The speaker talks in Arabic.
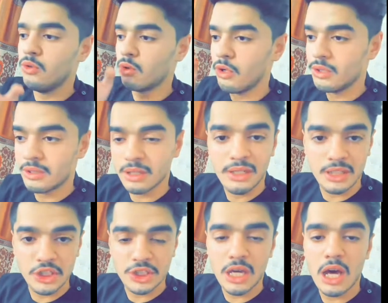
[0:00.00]
ورحت طلعت
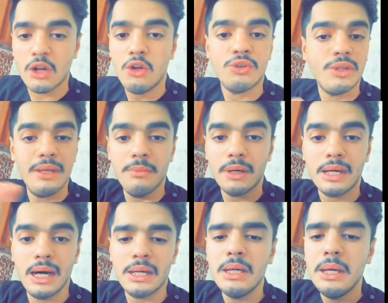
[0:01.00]
الشارع رحت اي
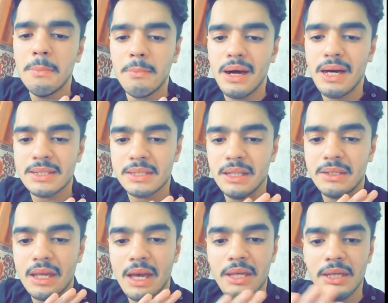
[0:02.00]
مكان ما
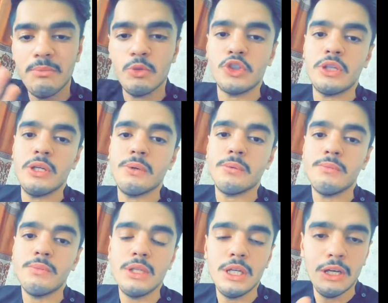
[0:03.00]
حصلت اي مشكله
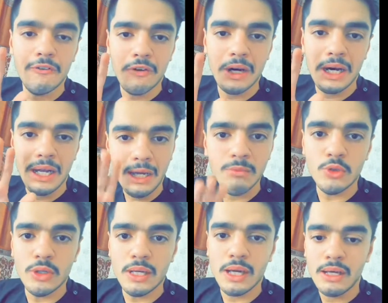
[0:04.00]
فالحمد
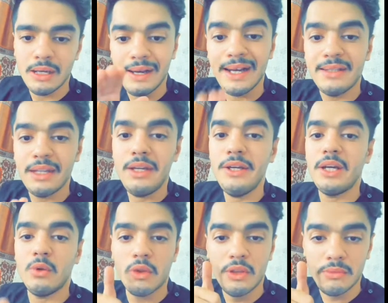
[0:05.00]
لله حتى الحين
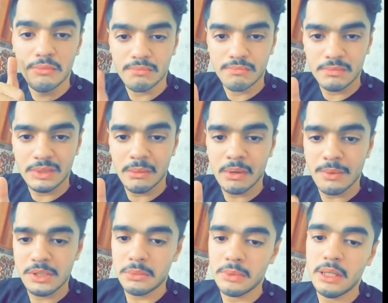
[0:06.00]
الوضع تمام يا
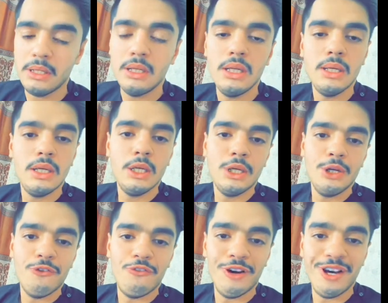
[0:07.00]
جماعه
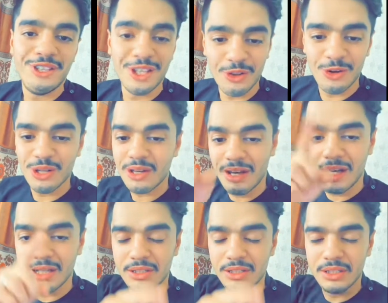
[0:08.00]
فانتظروا
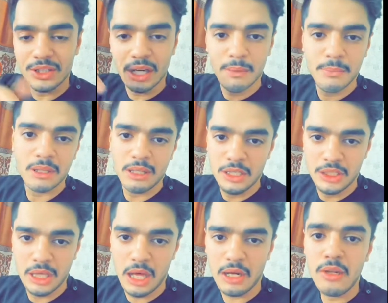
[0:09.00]
اللقاءات ان شاء الله بنطلع
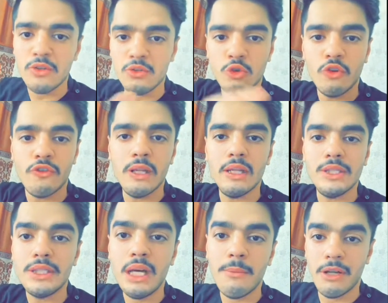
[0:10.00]
الشارع نشوف
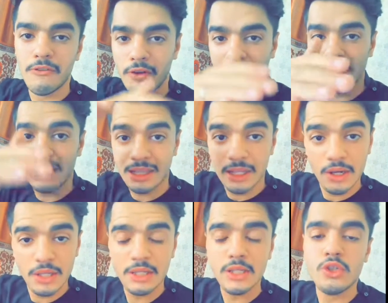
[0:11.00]
الشعب الافغاني
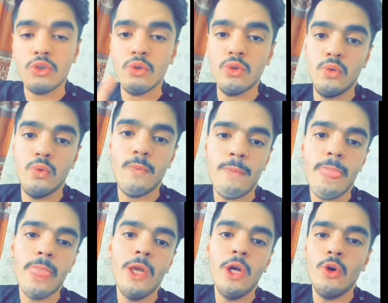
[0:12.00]
الثانيين ايش يقولوا
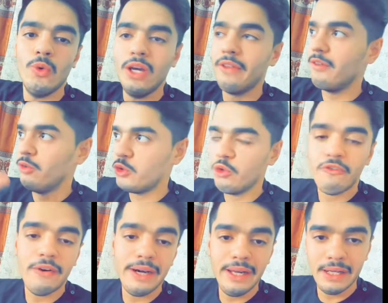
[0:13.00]
وايضا نشوف
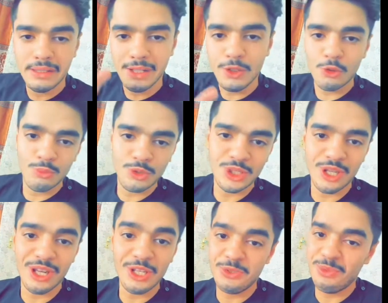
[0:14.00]
فعاليات اليوم ان شاء
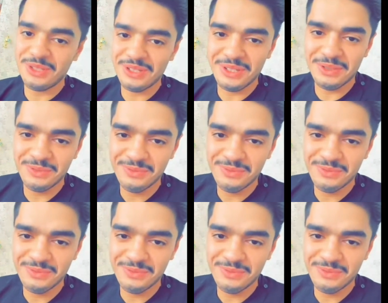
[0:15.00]
الله ايش بيصير